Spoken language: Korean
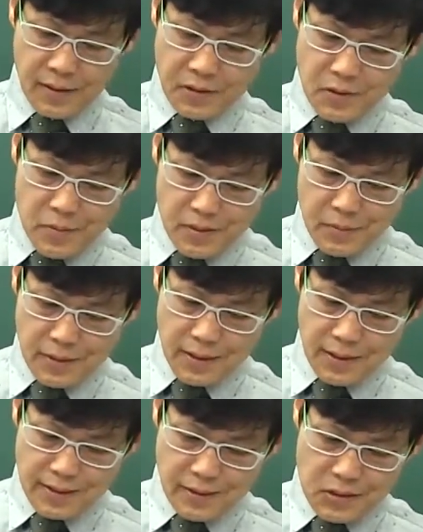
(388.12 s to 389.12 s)
그러면
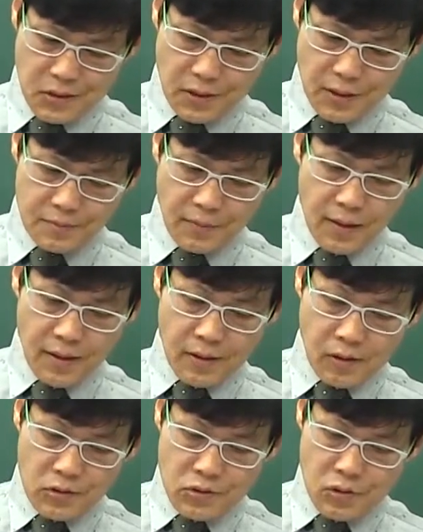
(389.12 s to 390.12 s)
밑에 있는 것처럼
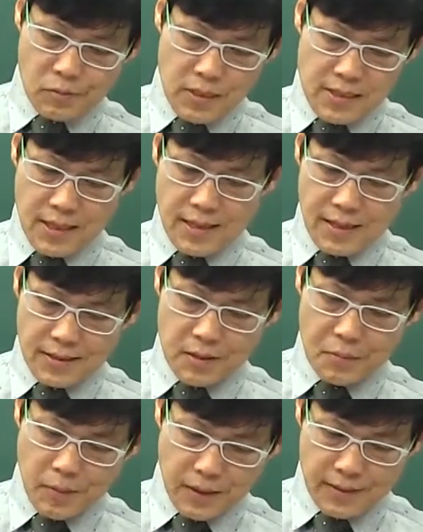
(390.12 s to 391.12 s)
건축물, 차량,
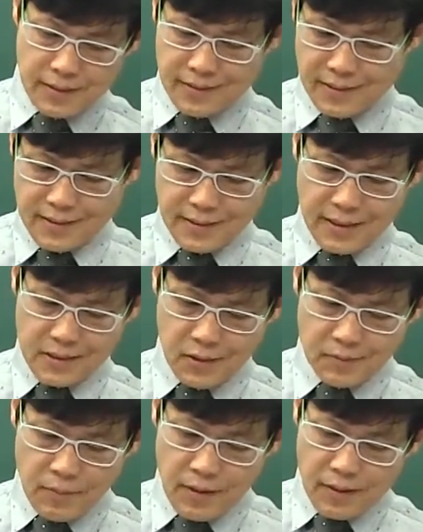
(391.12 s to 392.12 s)
선박 등등등
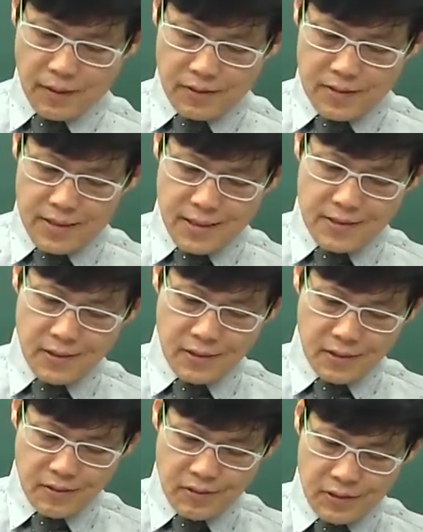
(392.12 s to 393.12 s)
에서
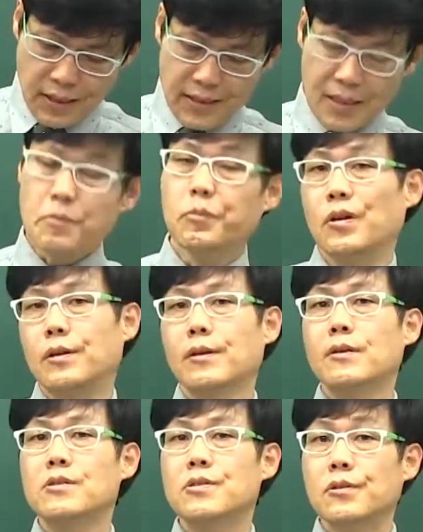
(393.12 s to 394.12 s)
건차선, 구산, 인물
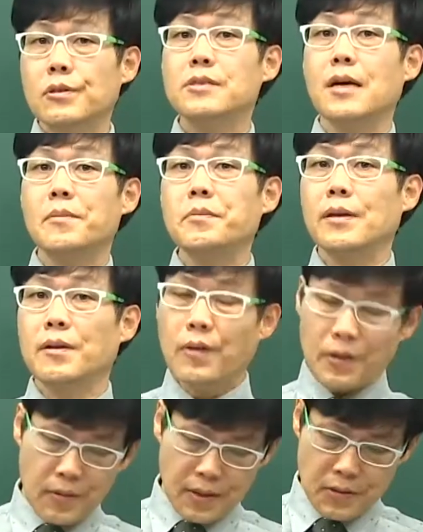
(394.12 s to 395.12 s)
이런 식으로 이제
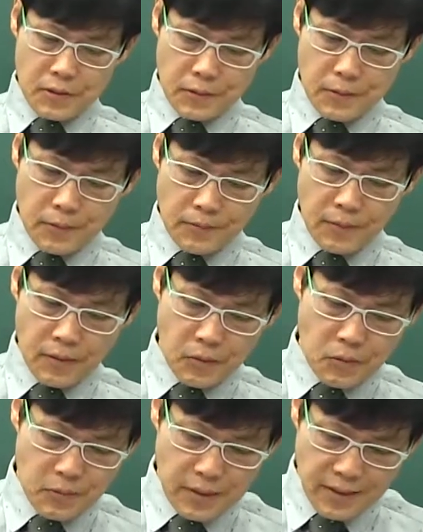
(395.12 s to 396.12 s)
암기를 활용하셔도
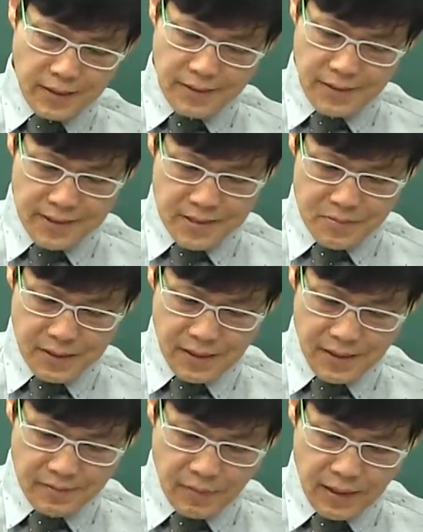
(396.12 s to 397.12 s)
도움이 될 것
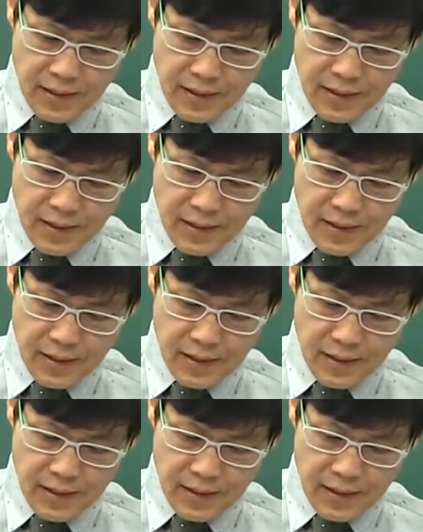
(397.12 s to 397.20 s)
같습니다.